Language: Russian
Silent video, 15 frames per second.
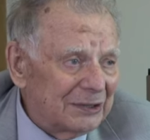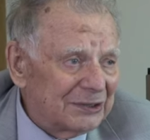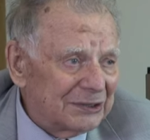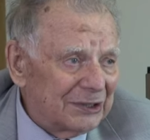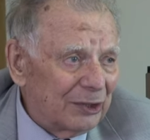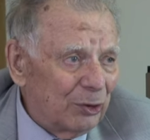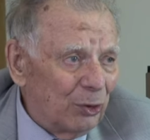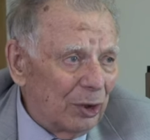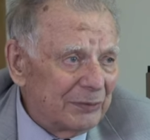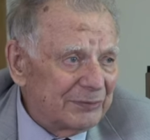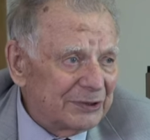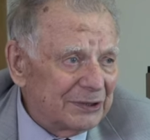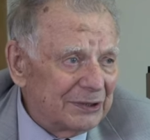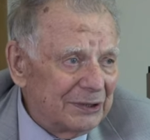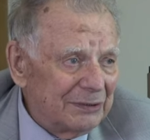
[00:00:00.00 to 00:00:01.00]

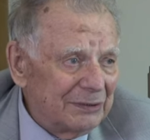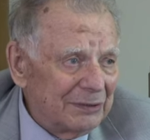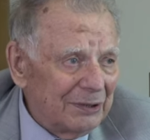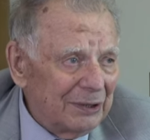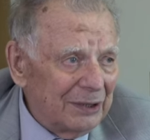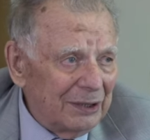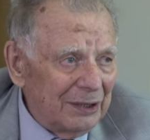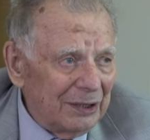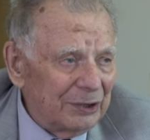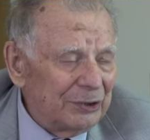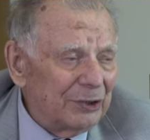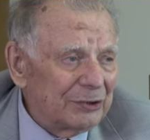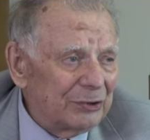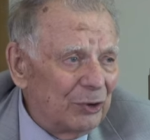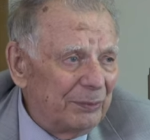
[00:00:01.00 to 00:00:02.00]
стокгольмской
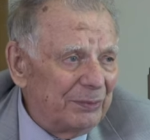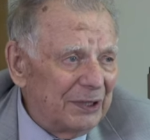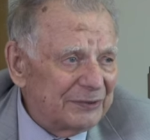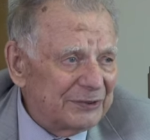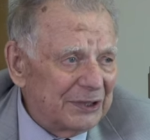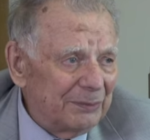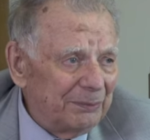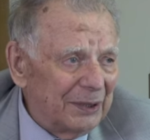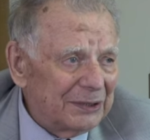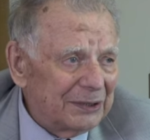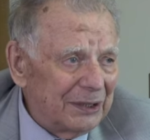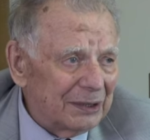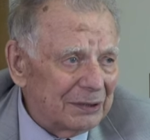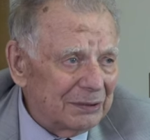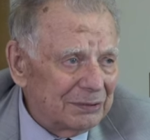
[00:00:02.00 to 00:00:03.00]
идет Нобелевский
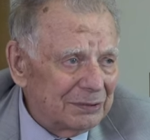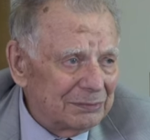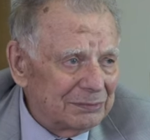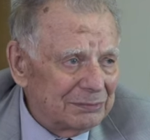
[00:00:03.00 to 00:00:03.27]
банкет.